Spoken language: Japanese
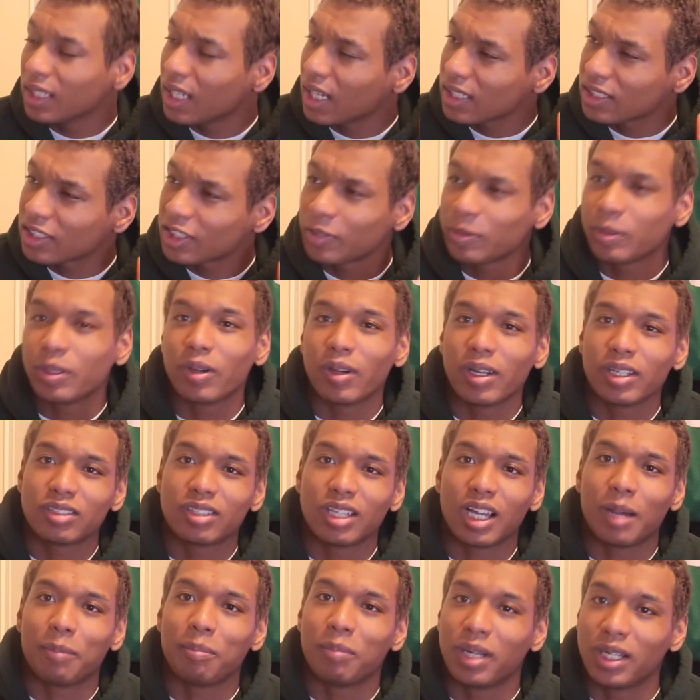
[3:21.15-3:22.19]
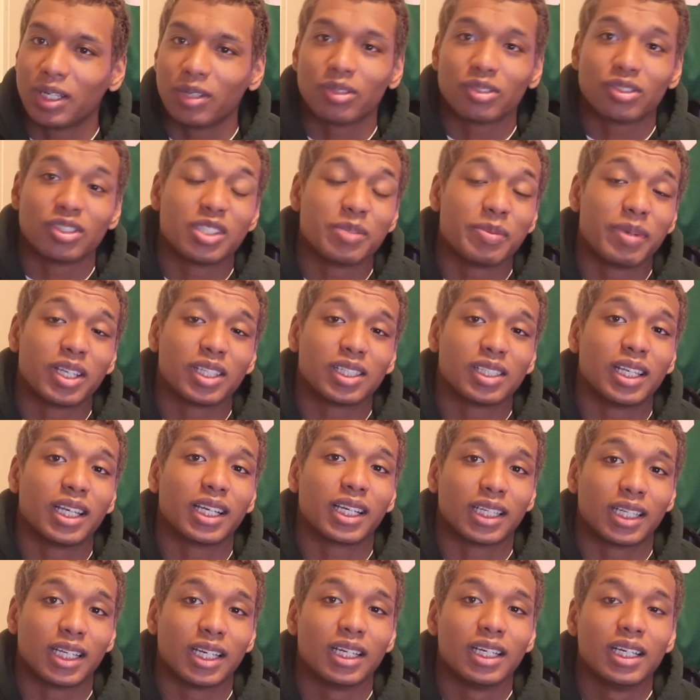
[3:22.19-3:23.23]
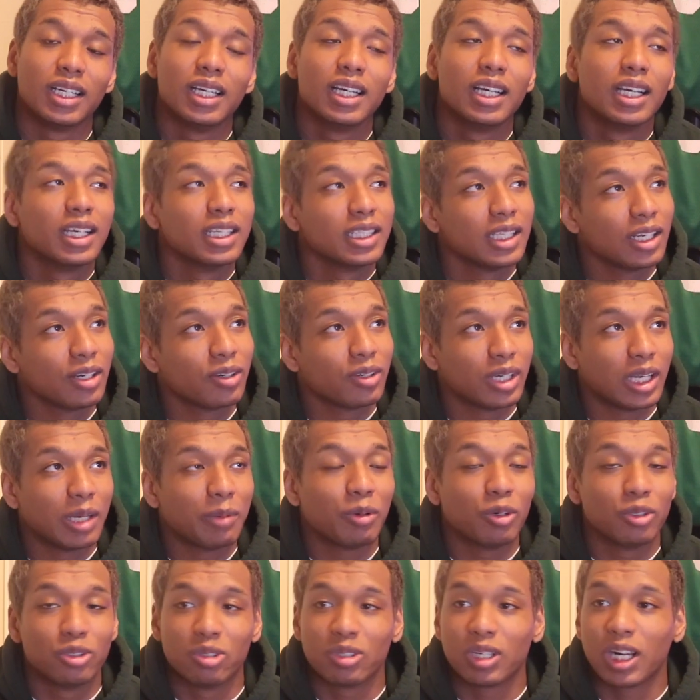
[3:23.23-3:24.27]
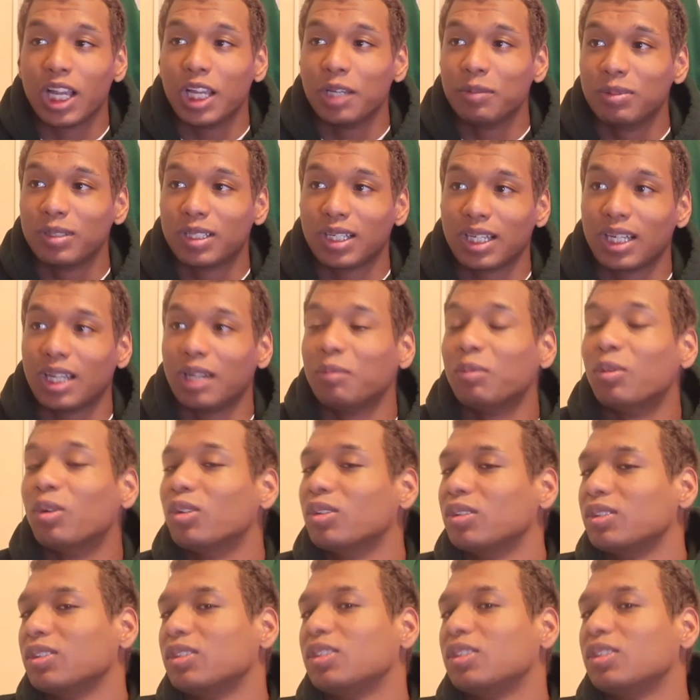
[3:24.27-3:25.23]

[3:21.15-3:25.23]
足首弱い人はあんまりおすすめはしないかなだからこれはもうドライブからもう